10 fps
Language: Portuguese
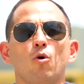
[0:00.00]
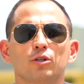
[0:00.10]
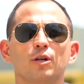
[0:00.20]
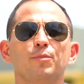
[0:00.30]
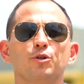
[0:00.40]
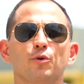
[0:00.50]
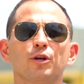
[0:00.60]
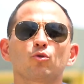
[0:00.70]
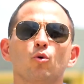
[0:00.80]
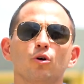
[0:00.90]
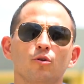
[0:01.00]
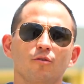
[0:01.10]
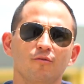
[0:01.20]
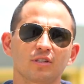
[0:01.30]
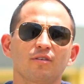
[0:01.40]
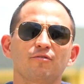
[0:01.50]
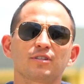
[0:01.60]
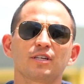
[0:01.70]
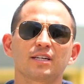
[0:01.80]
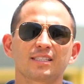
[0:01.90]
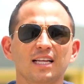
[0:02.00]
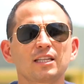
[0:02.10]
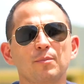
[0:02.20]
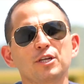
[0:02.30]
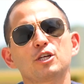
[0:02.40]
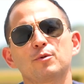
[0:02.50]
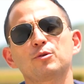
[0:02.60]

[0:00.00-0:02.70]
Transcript: Quando ele pedir o retorno, você vai fazer exatamente